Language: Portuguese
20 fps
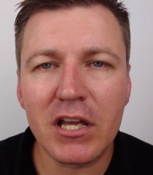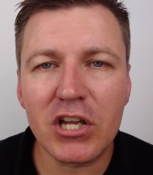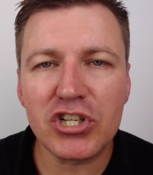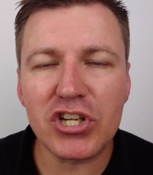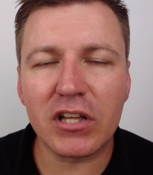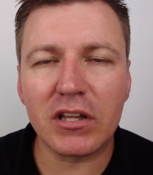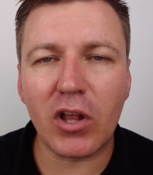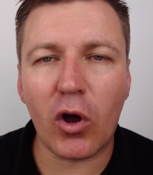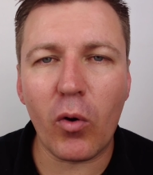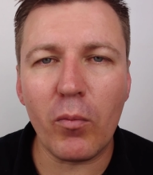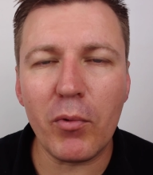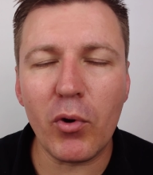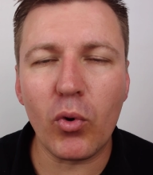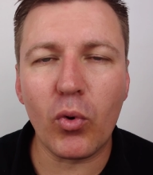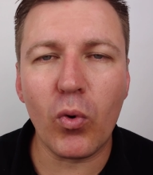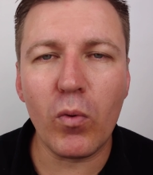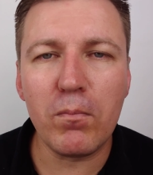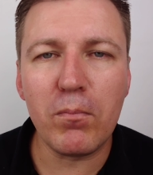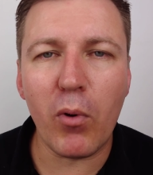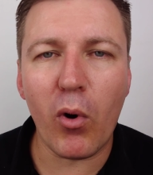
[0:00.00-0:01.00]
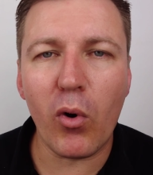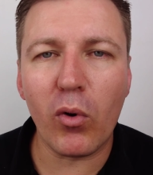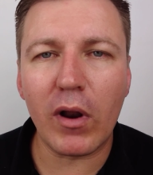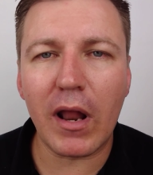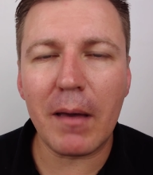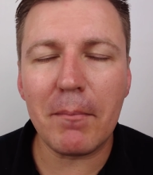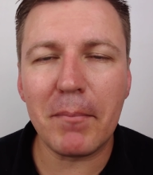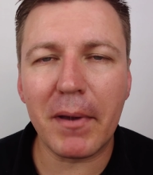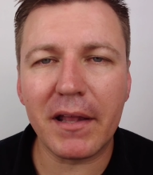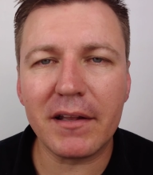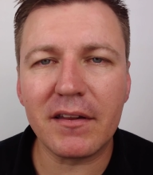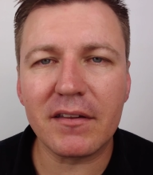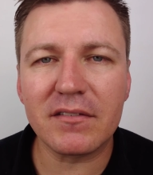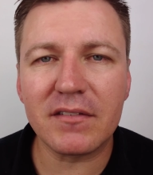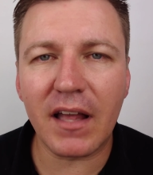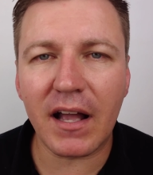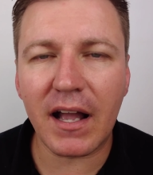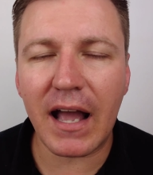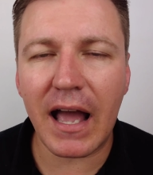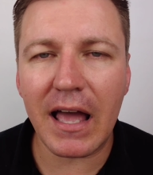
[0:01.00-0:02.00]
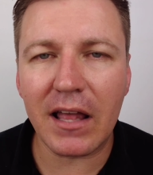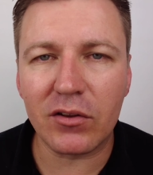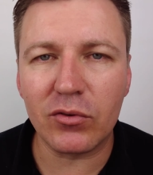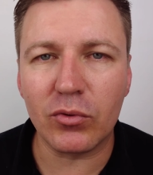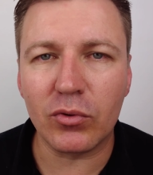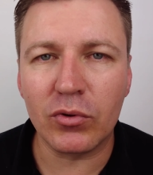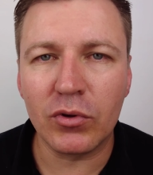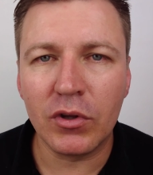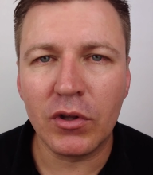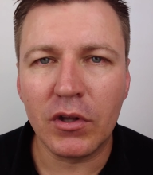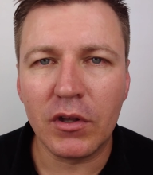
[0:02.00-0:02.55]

já está o meu cupom lá bem destacado.